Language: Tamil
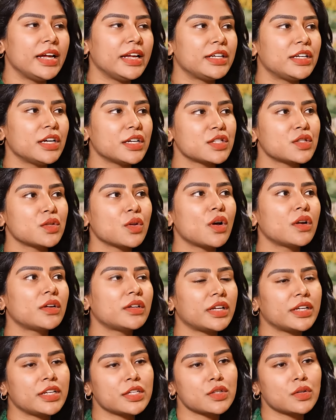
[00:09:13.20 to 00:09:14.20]
இட் டஸ்
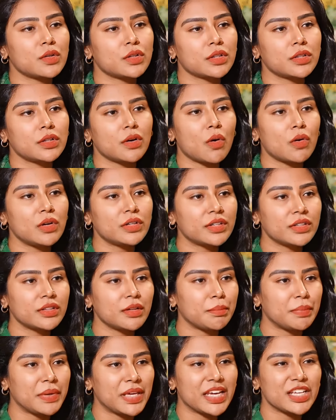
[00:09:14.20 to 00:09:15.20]
நாட் என்ன சொல்கிறது ஆல்டர்
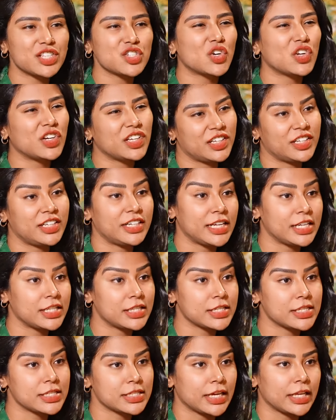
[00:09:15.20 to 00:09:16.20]
த பிஹெச் ஆர்
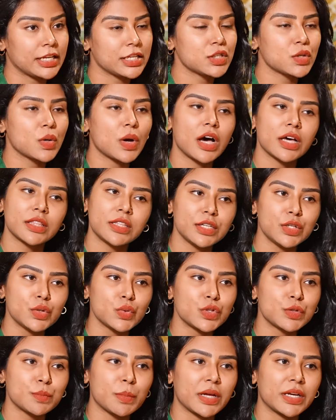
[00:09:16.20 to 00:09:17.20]
இரிட்டேட் த ஸ்கின் ஸோ அதை
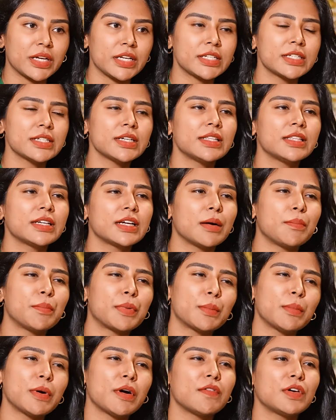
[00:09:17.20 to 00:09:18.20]
யூஸ் பண்ணிவிட்டு
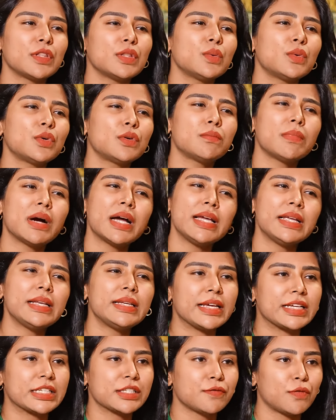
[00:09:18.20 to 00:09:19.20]
அதுக்கப்புறமா வந்து ஒரு
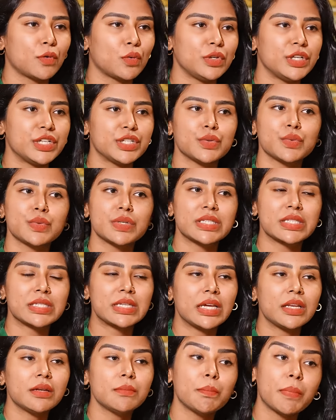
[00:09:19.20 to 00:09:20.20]
மைல்டு எக்ஸ்ஃபோலியன்ட் உங்கள்
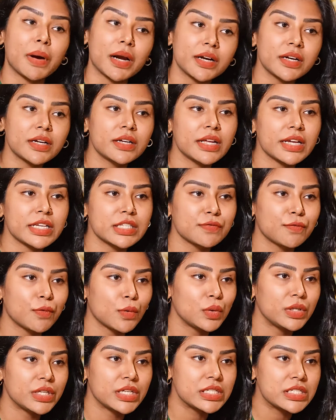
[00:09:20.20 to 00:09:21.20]
ஸ்கின் பழகின
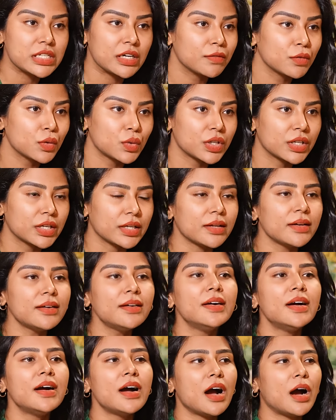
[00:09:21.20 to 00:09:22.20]
எக்ஸ்ஃபோலியன்ட்டாகவும்
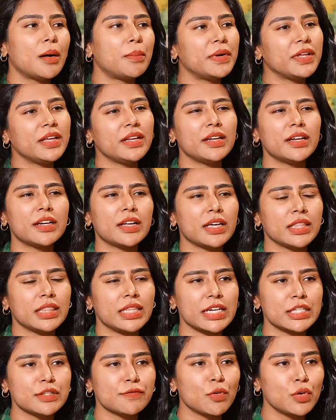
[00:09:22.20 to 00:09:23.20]
இருக்கலாம் அப்படி இல்லை நான்
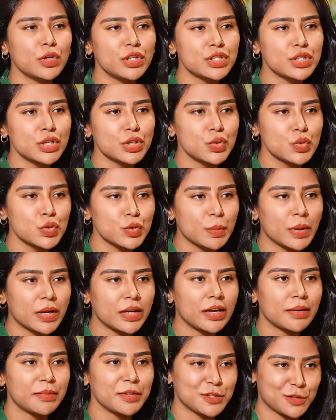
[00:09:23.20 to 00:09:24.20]
அந்த எக்ஸ்ஃபோலியன்ஸை யூஸ்
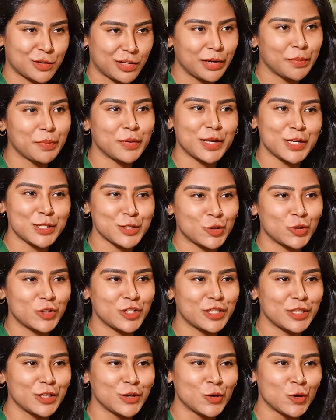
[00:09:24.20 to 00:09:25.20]
பண்ணல அப்படின்னு சொன்னால் இப்போ நான்
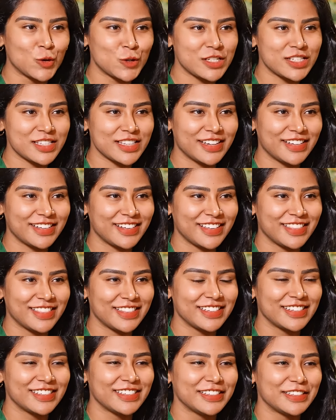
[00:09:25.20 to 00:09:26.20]
சொன்ன அந்த ஓட்ஸ் அண்ட்
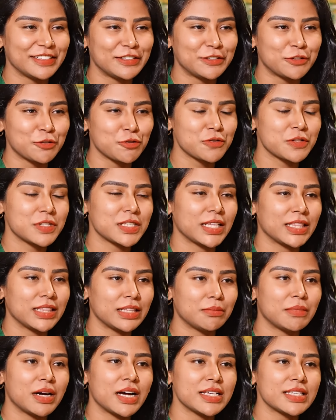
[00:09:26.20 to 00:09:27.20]
அந்த ரோஸ்
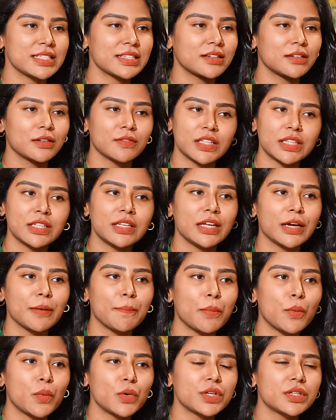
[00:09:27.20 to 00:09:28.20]
அந்த மாஸ்க்கை வந்து
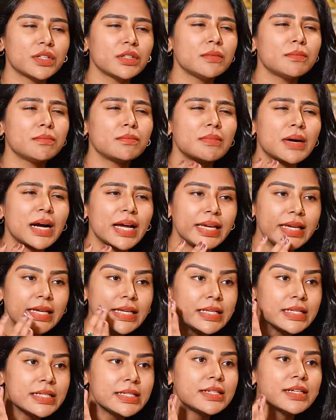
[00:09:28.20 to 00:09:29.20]
நீங்கள் போட்டுட்டு
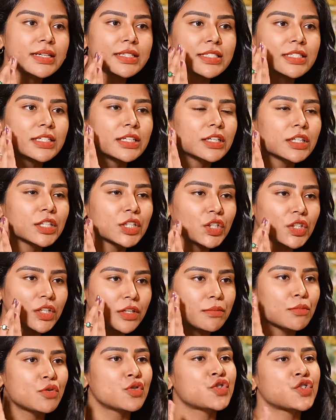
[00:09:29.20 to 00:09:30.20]
மைல்டாக
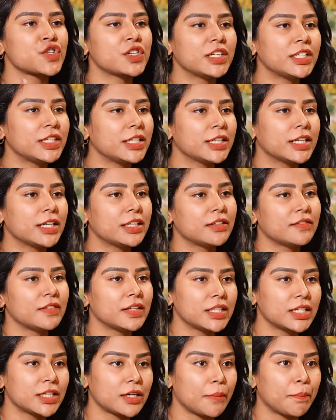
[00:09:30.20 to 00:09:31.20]
சர்க்குலர் மோஷனில் நீங்கள் அதை
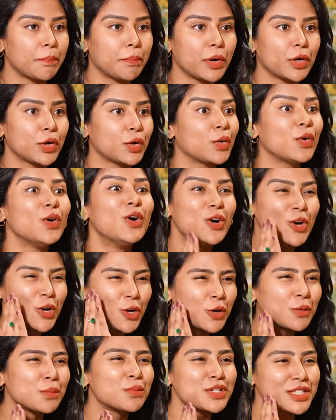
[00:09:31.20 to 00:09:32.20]
வந்து ரப் பண்ணணும்
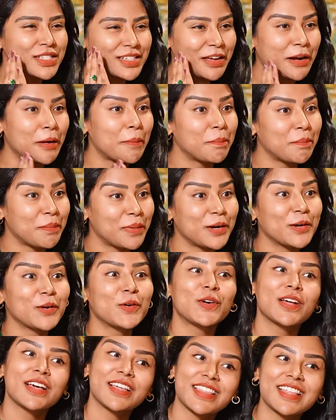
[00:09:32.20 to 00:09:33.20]
ரொம்ப ஸ்க்ரப்
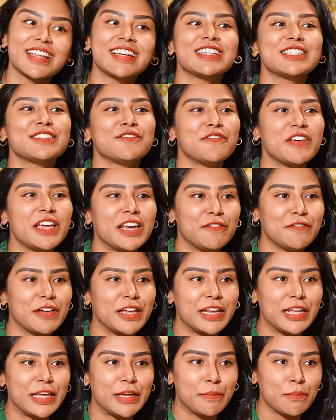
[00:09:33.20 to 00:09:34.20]
பண்ணக்கூடாது தட் இஸ் வெரி
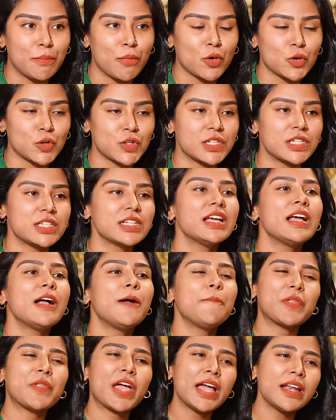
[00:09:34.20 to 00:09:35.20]
வெரி இம்பார்ட்டன்ட்
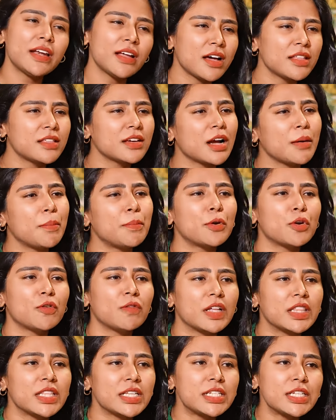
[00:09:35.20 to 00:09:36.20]
அண்ட்
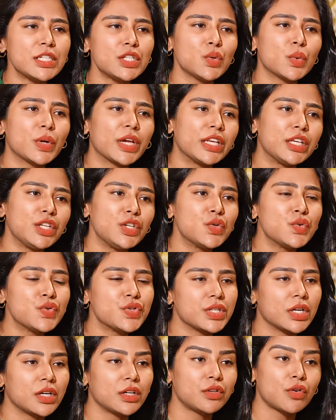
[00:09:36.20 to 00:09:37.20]
அதுக்கப்புறம் வந்துட்டு யூ கேன்
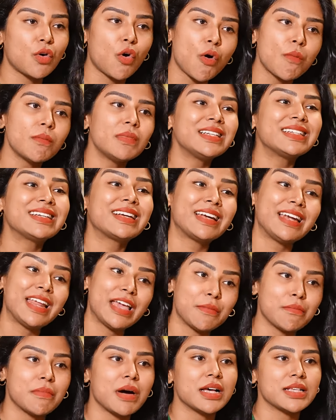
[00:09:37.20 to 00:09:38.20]
யூஸ் அ நார்மல்
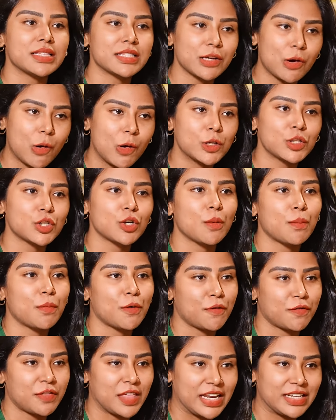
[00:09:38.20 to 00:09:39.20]
கிளே மாஸ்க் ஆன் டாப்
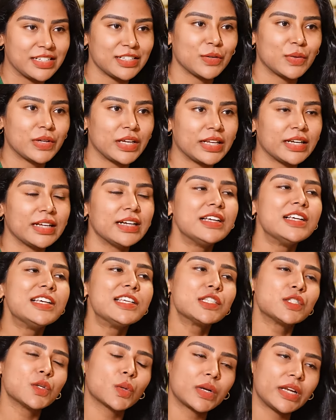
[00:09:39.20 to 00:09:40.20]
ஆஃப் தட் ஓகேங்களா
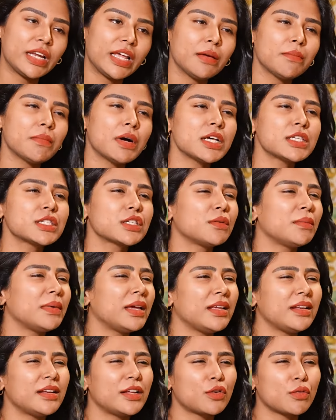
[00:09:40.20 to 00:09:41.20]
ஸோ கிளே
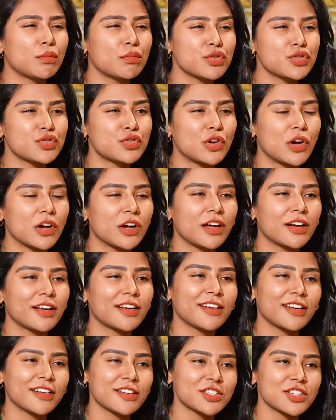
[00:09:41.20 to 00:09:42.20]
மாஸ்க்குமே இல்லை ரொம்ப ஸ்ட்ராங்காக
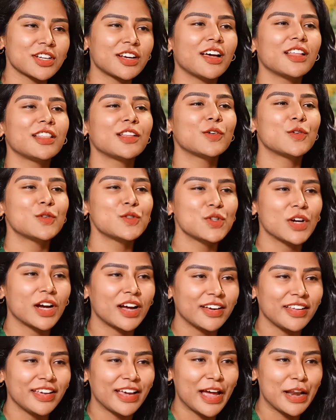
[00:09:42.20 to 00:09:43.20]
இருக்குன்னு நினச்சிங்கன்னா அதில் கொஞ்சம்
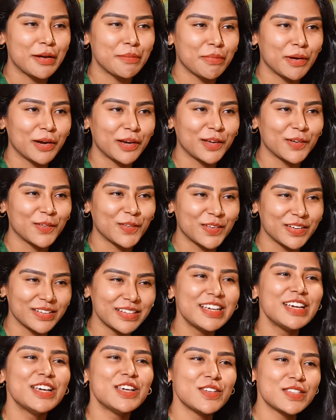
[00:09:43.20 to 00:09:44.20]
ஹனி ஆட் பண்ணிக்கோங்க
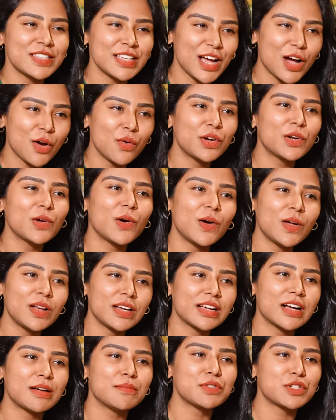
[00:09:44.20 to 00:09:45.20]
சி ஹவ் இட்
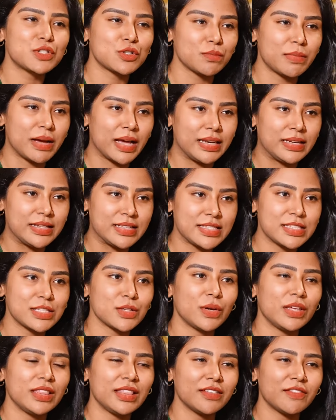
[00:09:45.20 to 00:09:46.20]
ஆல் கம்ஸ் டு பேலன்ஸ்
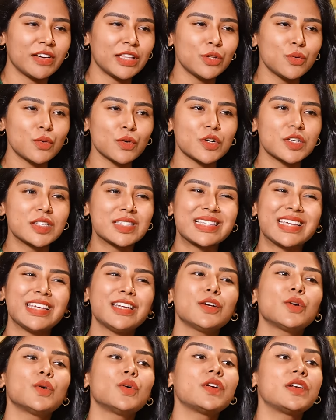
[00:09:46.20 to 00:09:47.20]
ஸோ இது வந்து உங்களோட
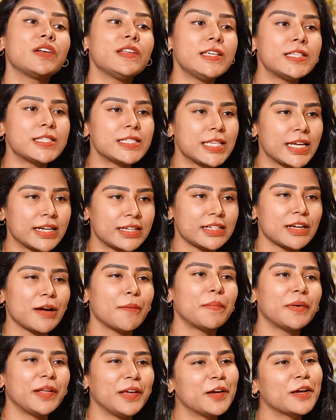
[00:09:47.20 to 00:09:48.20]
ஸ்கின்னுக்கு ஒரு ரீசெட்
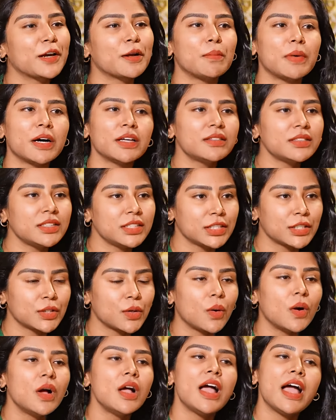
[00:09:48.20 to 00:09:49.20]
அப்படிங்கிற மாதிரி
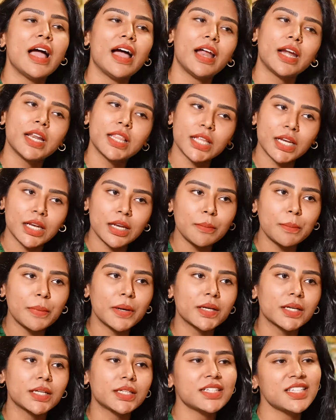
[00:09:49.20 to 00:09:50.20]
இருக்கும் அண்ட் இதெல்லாம்
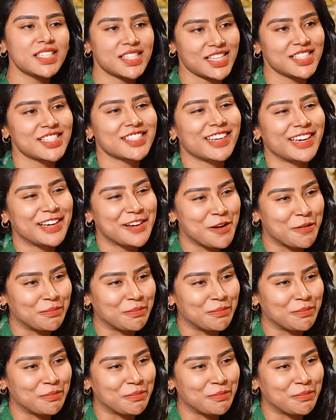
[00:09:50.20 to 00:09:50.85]
பண்ணிட்டு சன்ஸ்கிரீன்